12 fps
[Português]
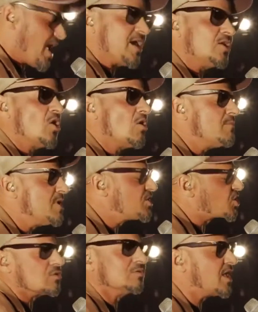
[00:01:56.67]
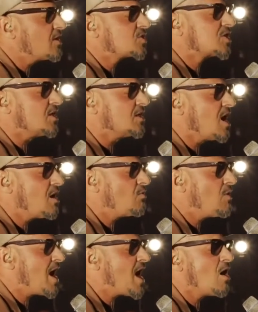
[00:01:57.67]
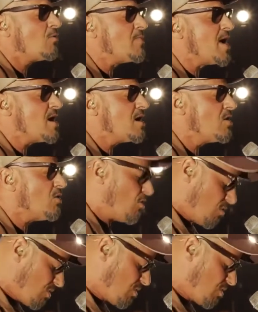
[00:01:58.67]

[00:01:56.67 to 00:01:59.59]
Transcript: em nome de um Deus que não é o meu,